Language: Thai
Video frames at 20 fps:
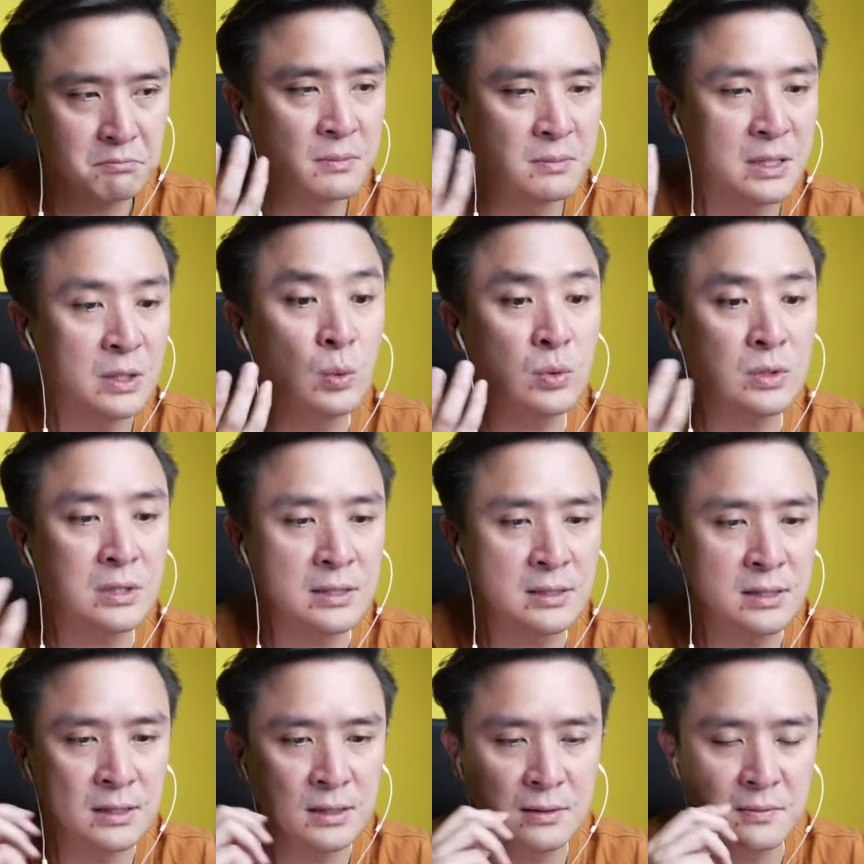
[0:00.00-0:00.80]
มีลูก
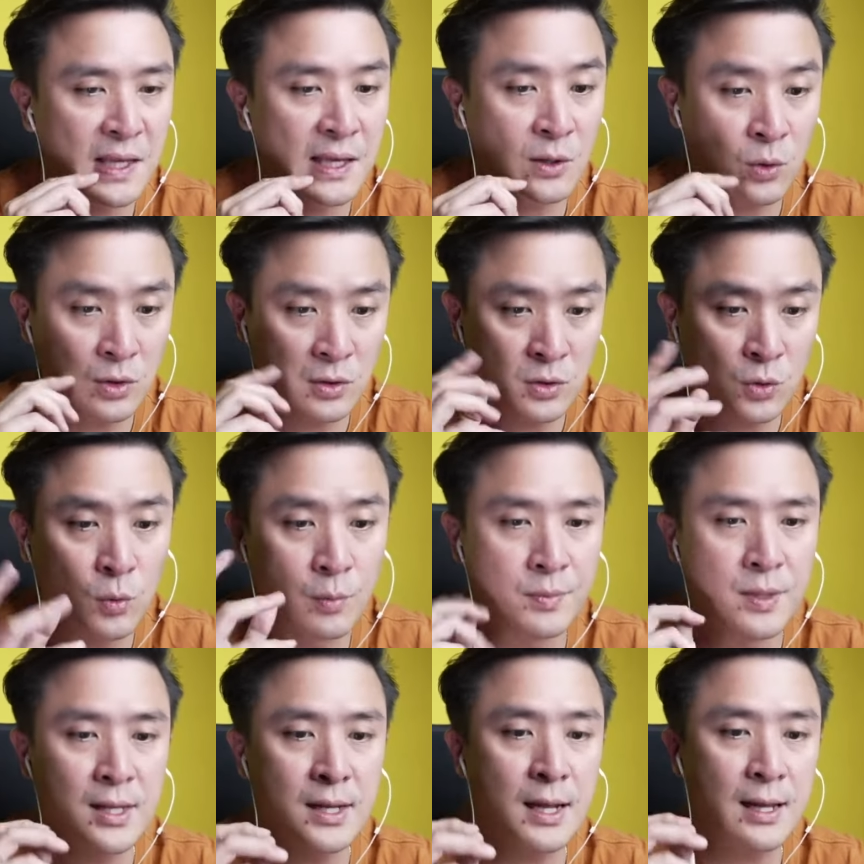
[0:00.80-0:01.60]
เยอะๆแต่ไอคนกลุ่ม
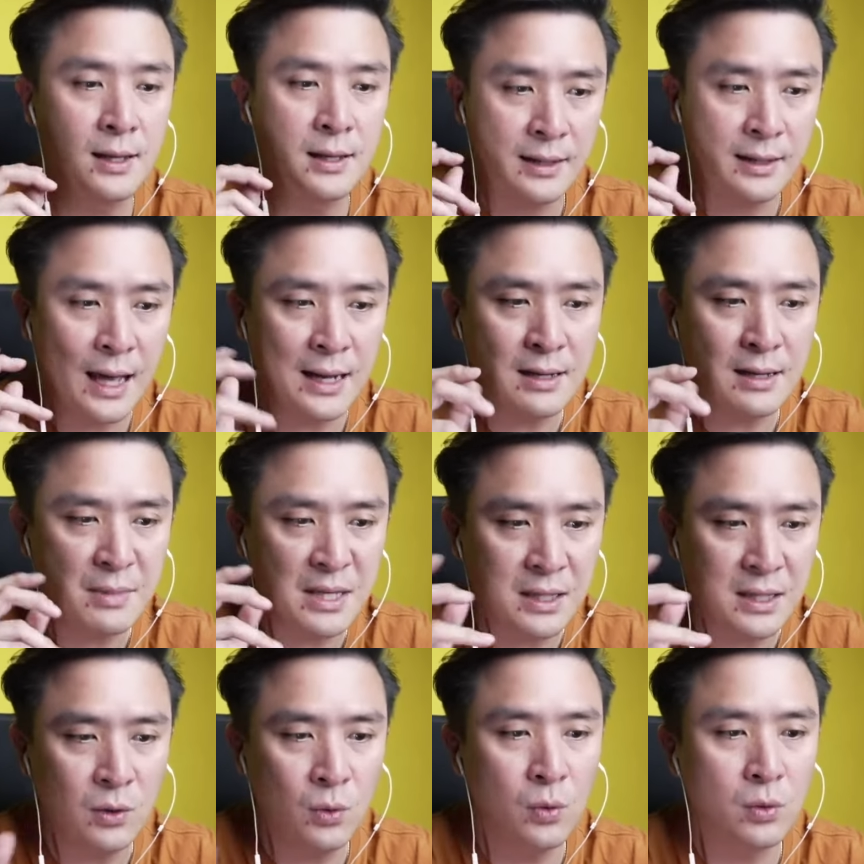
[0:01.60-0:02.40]
นี้นะดัน
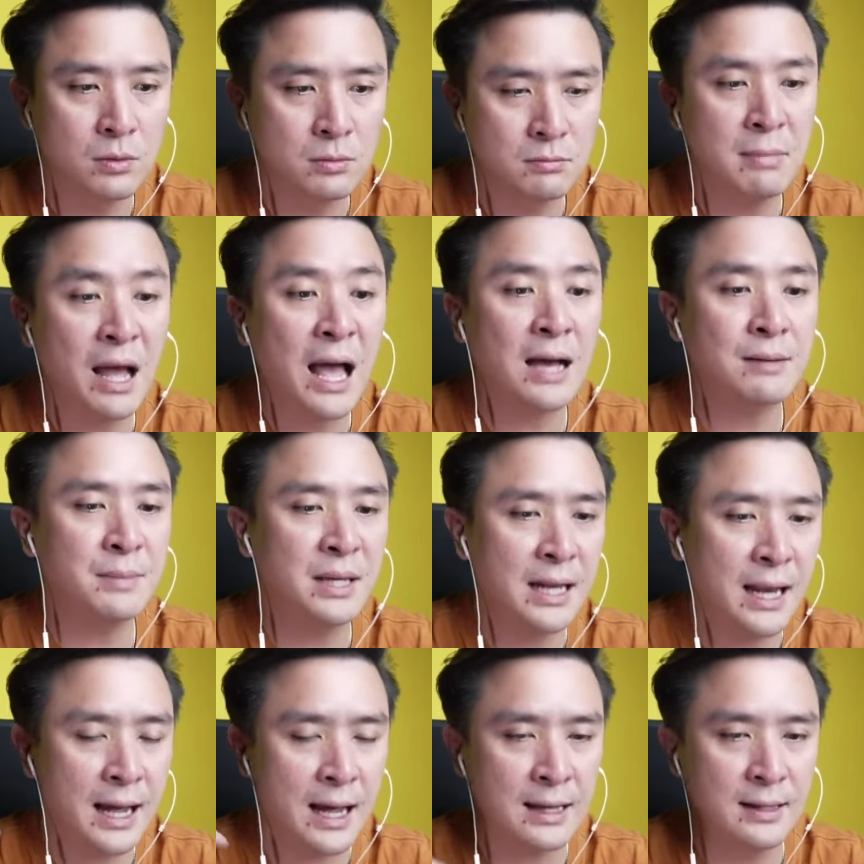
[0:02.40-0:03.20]
มีลูกมาก
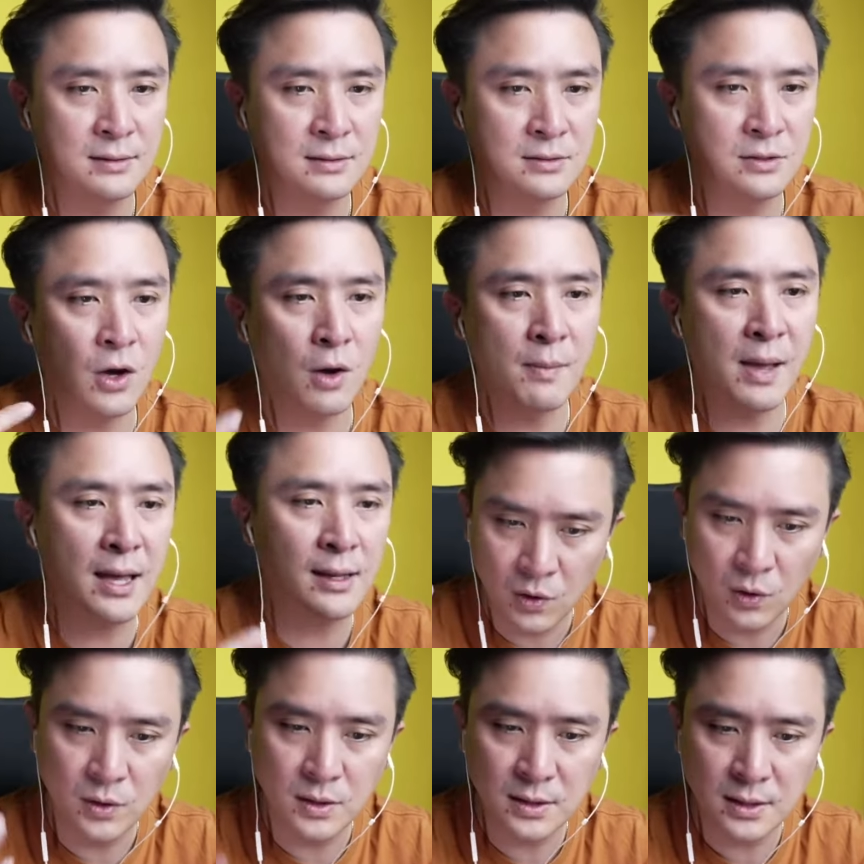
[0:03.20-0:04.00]
ไม่ได้เนี่ยออกไหม
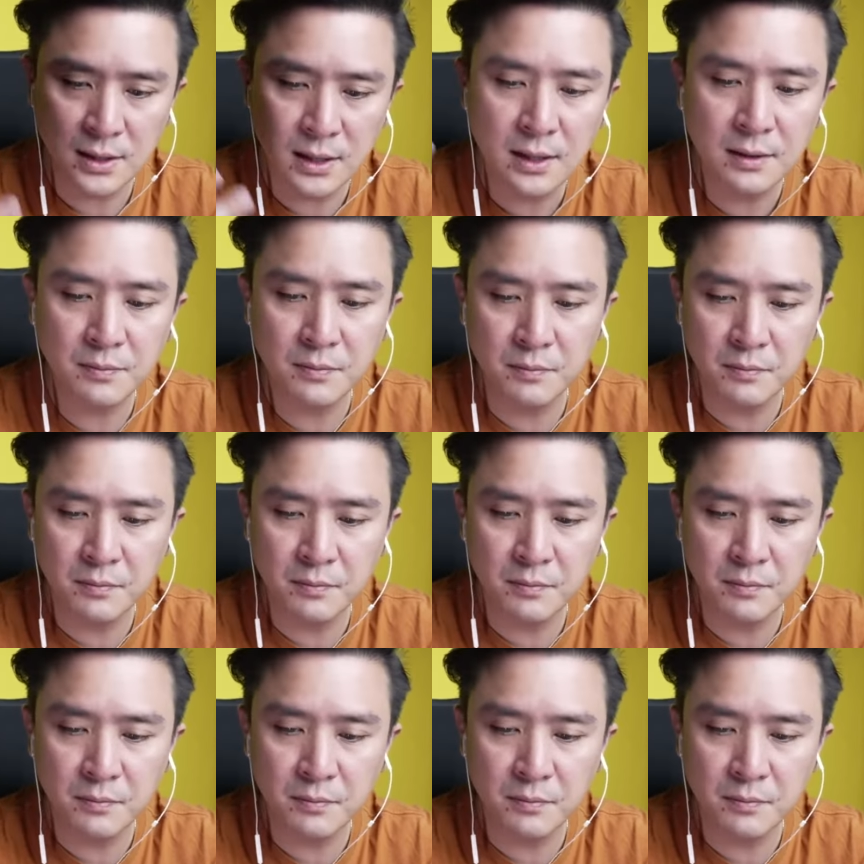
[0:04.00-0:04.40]
คนที่